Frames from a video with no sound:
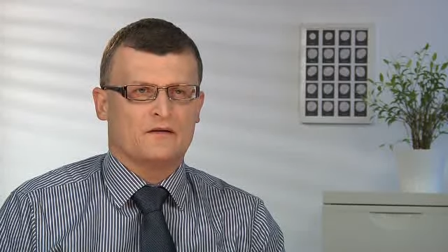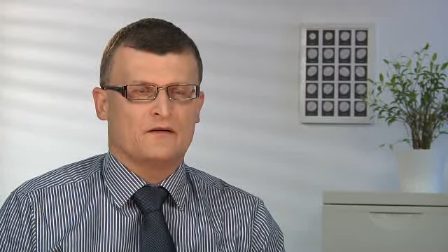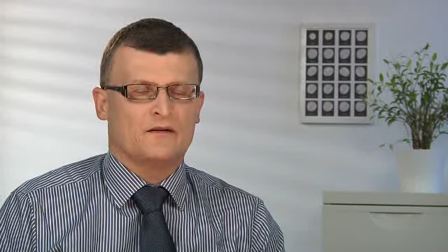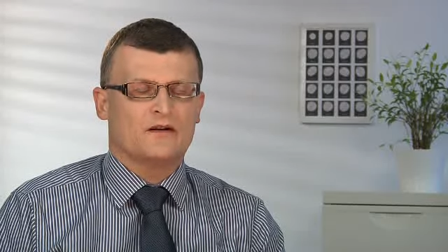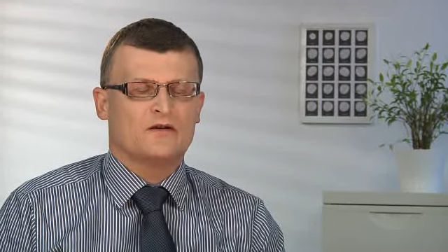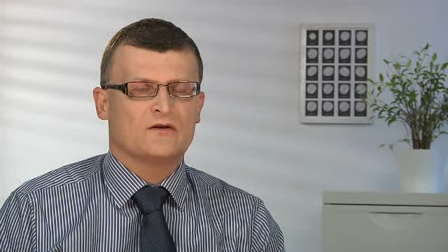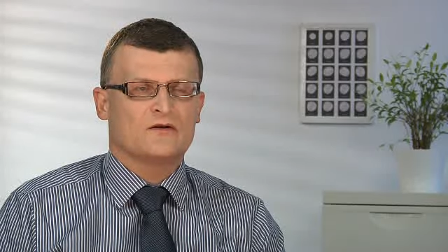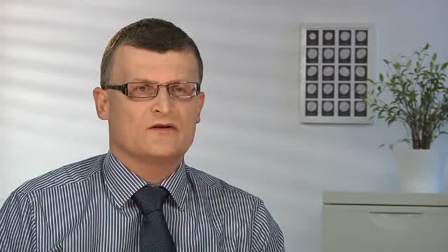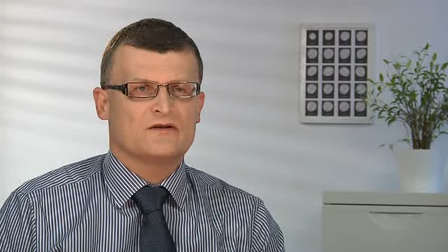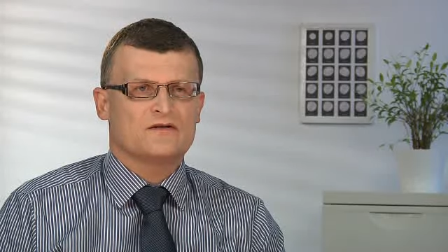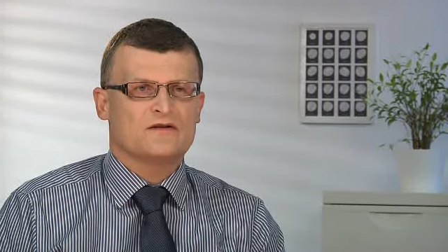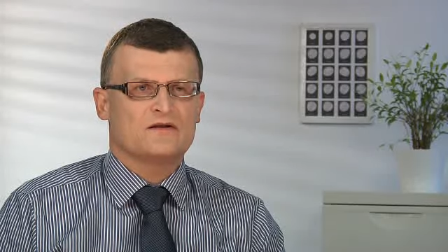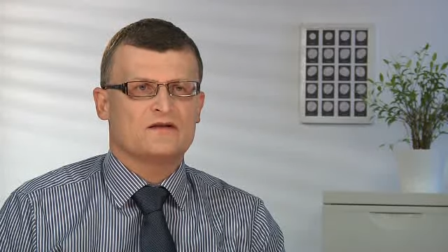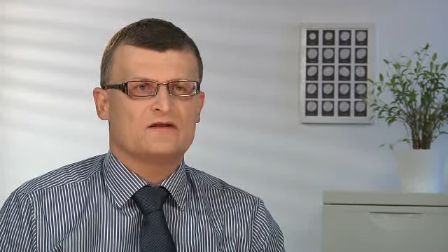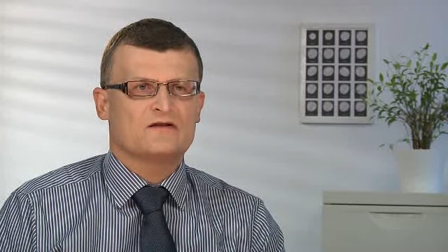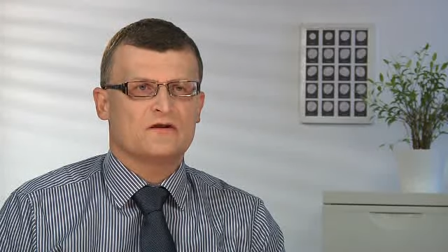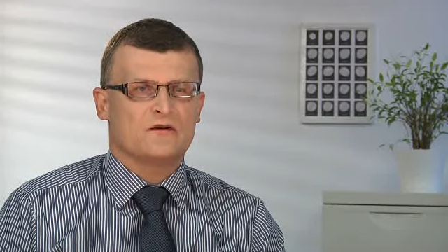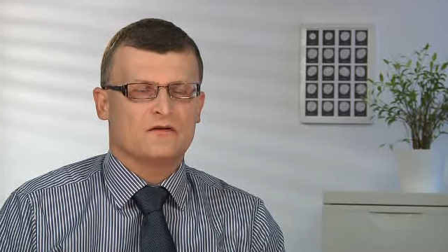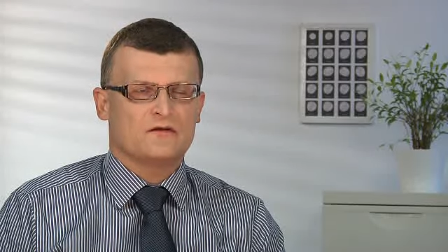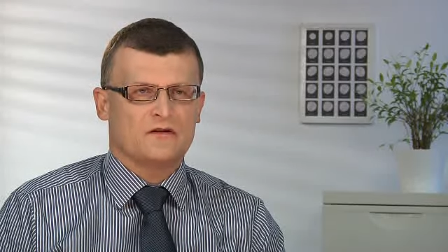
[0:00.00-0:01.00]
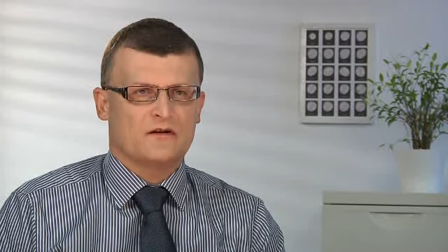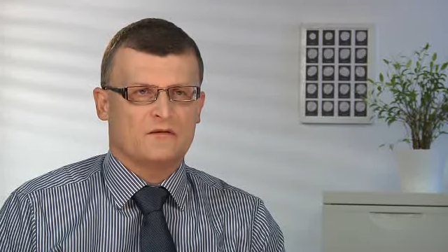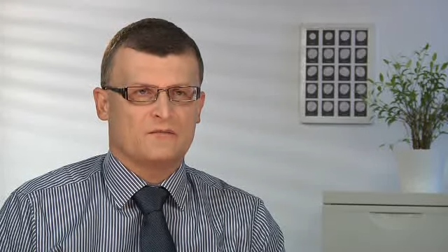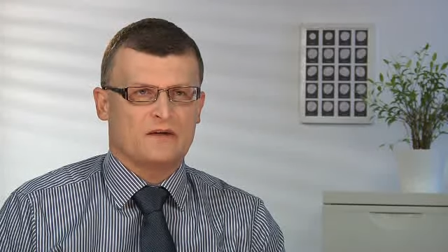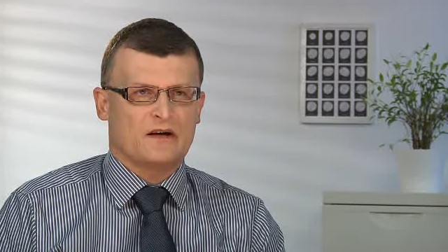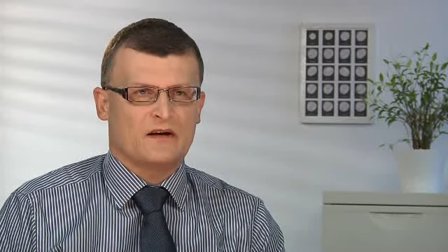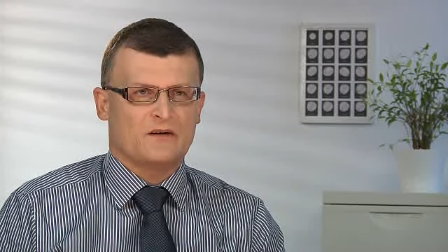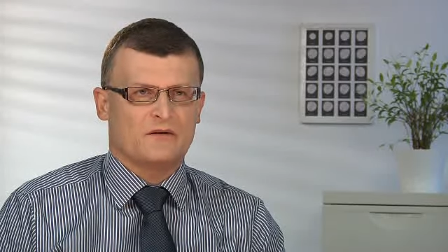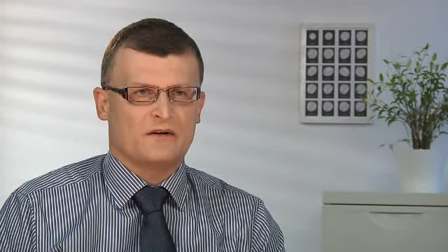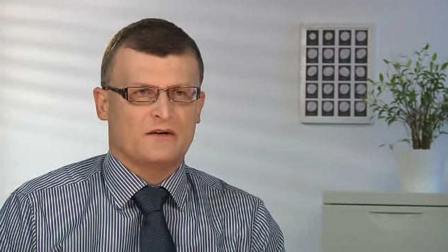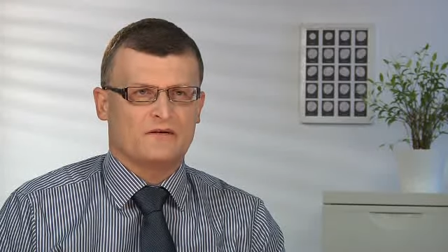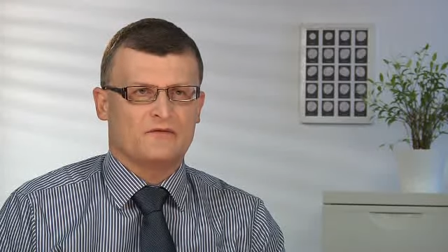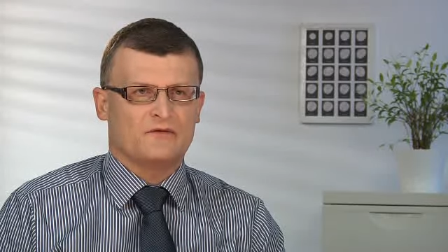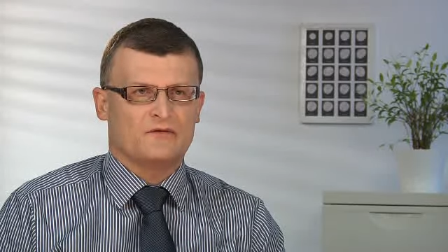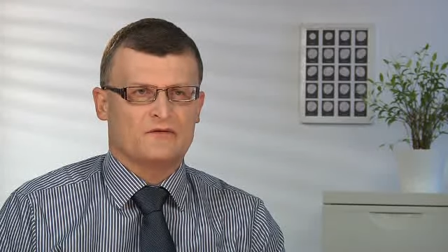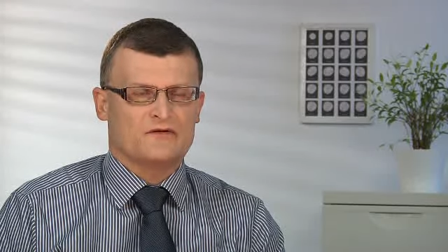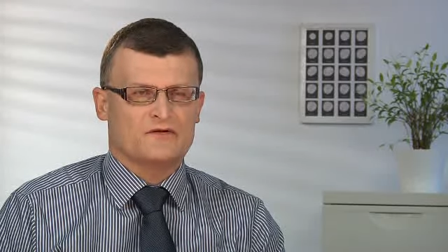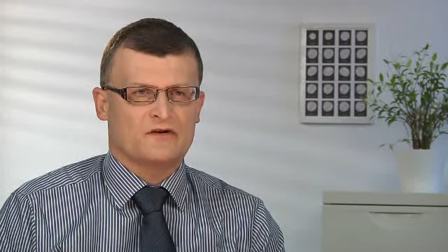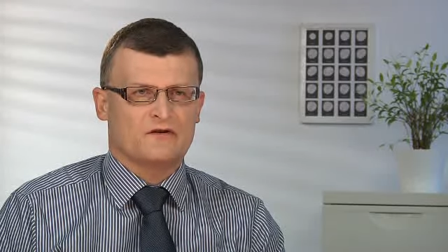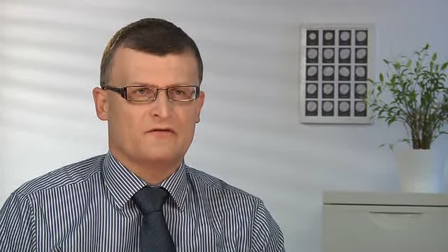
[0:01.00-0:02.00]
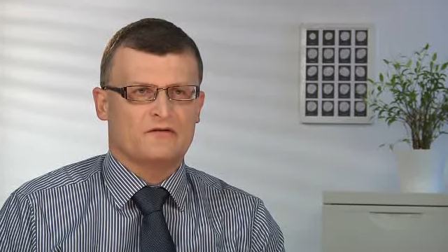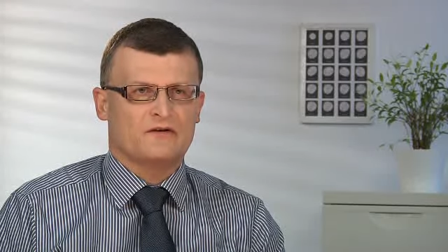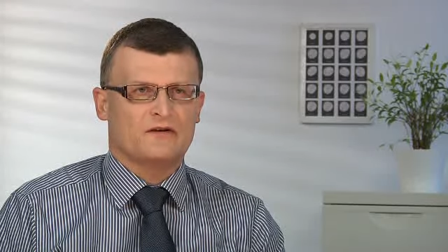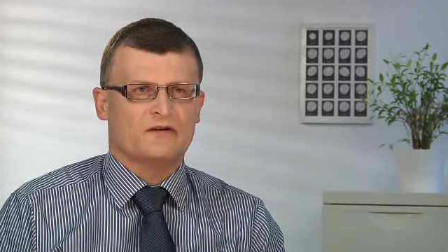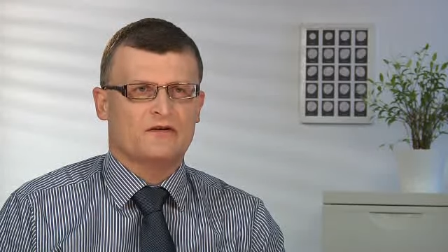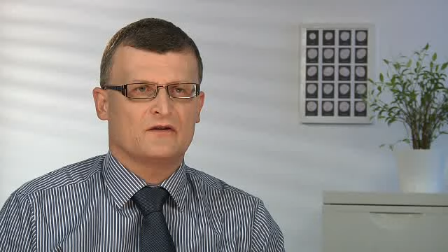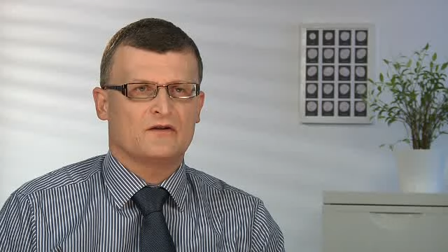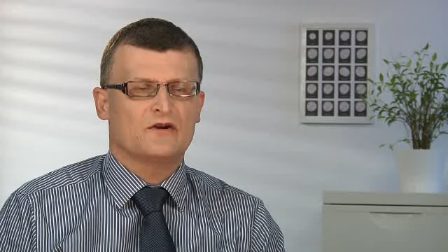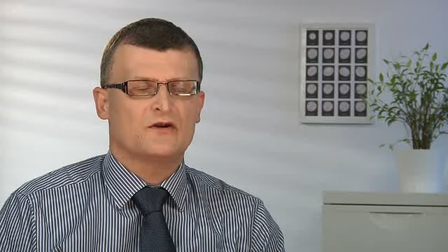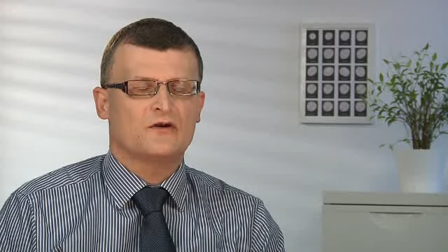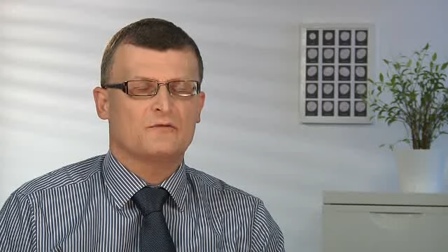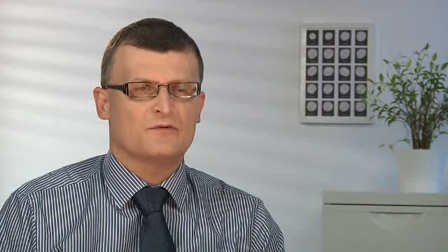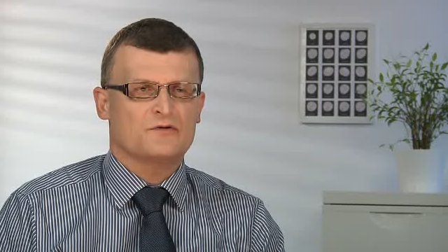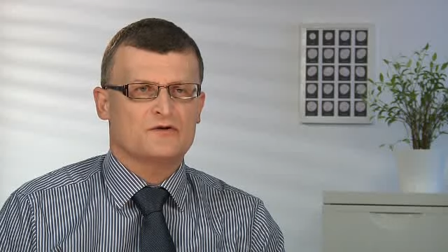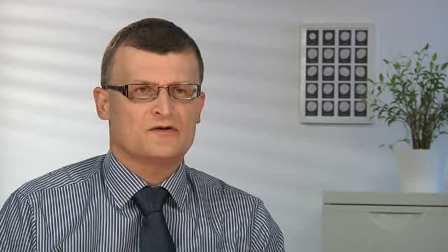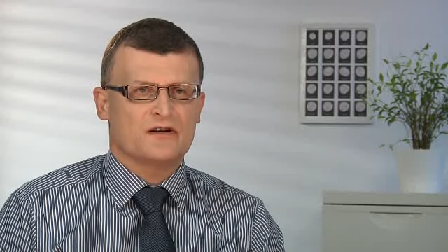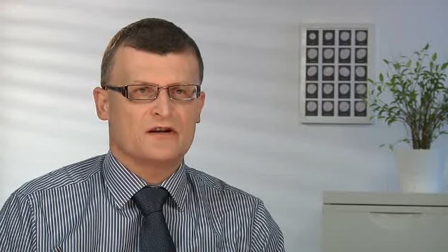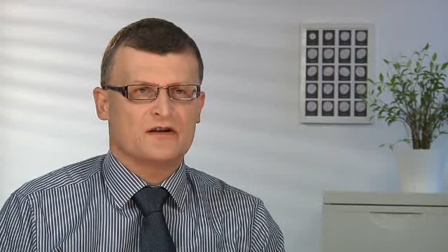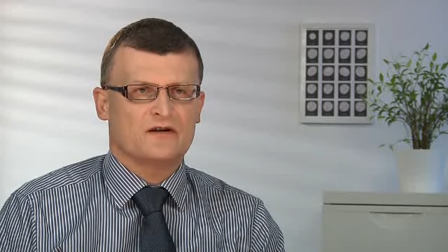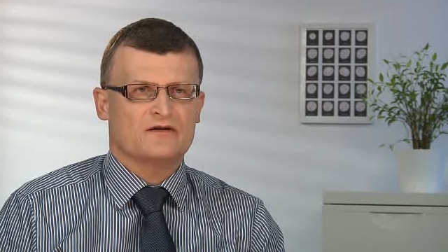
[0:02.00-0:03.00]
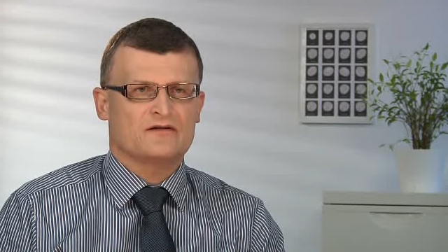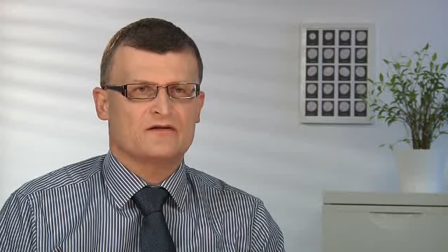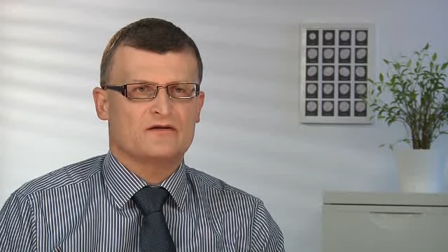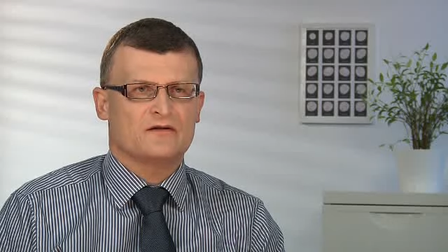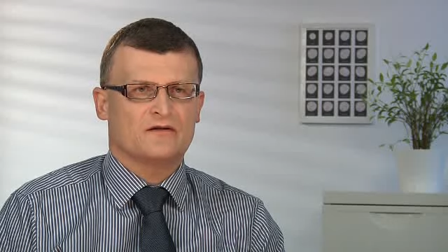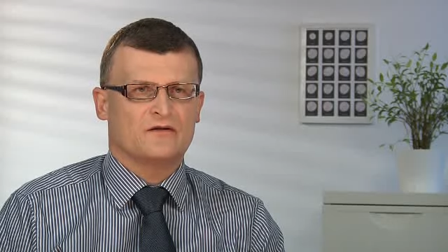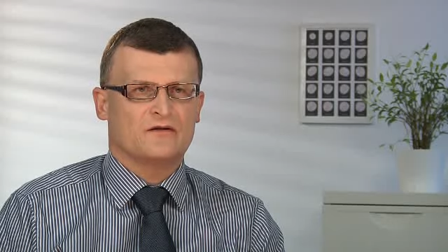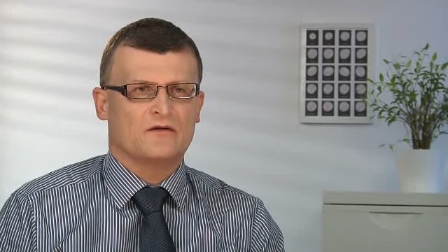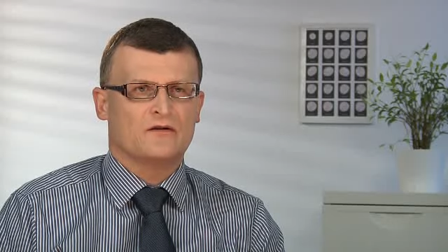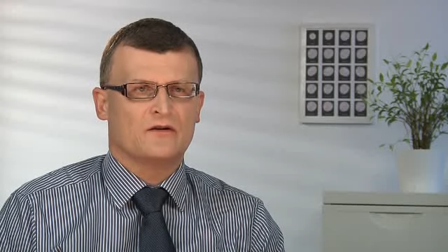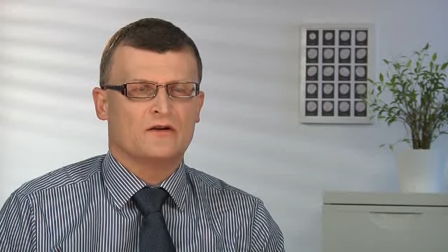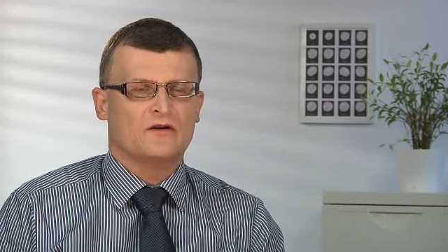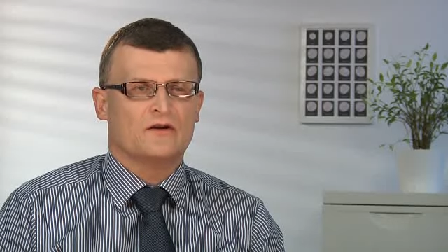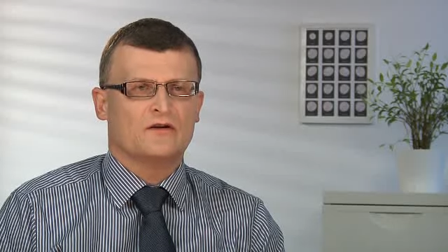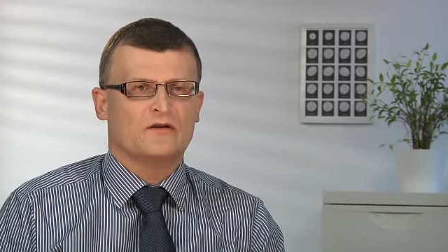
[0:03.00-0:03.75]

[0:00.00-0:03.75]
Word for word: jedno z istotnych białek wirusowych, nie dopuszczając do